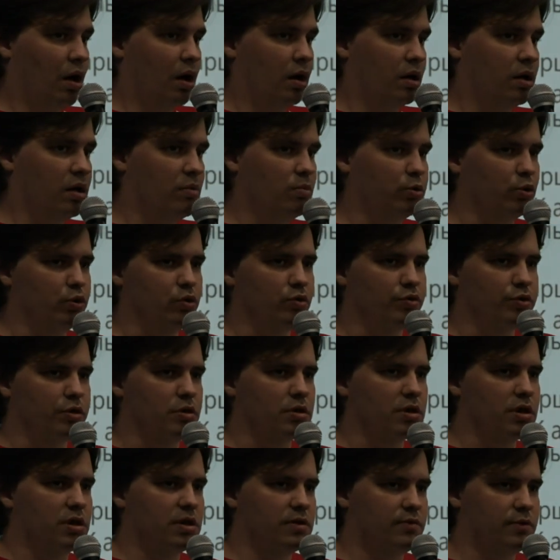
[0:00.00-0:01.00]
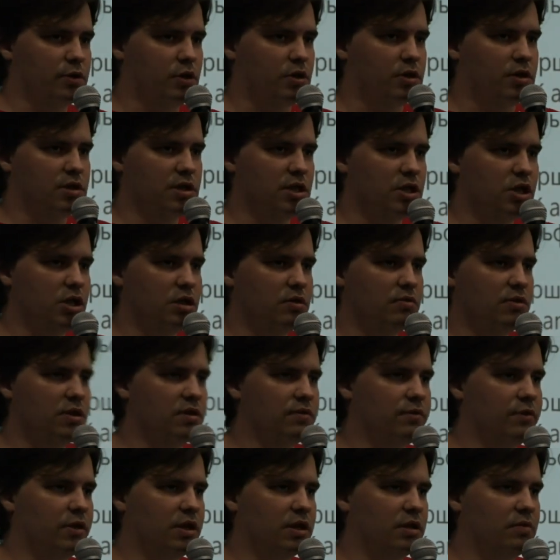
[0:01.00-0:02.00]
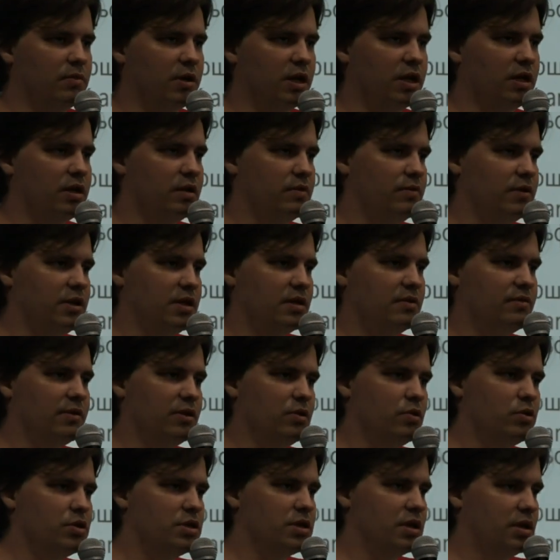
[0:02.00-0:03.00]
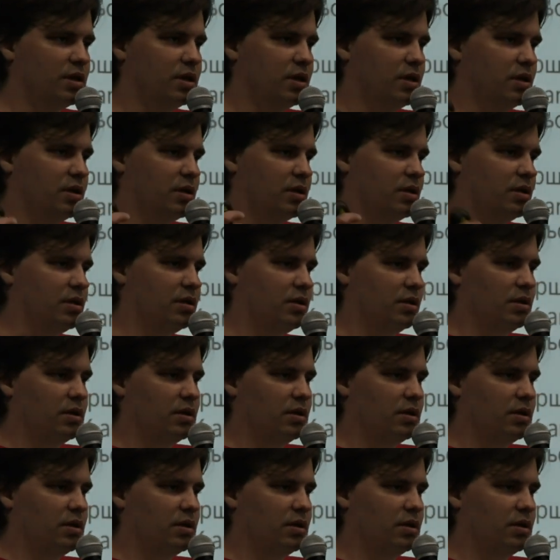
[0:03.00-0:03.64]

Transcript: Не буду все, все это зачитывать, вы это могли видеть в анонсах.